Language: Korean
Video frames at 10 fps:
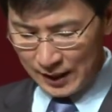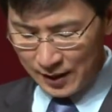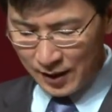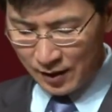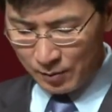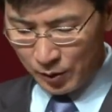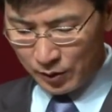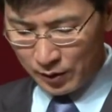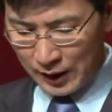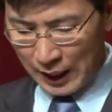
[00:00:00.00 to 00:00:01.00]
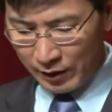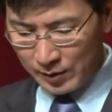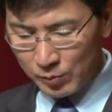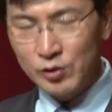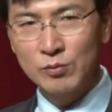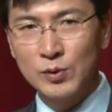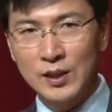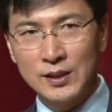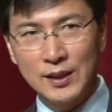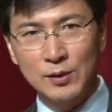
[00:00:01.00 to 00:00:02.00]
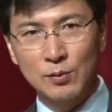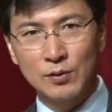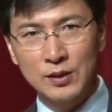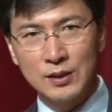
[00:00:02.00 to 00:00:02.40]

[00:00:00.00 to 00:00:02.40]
이 자리를 빌어서 강한문 주무관님께도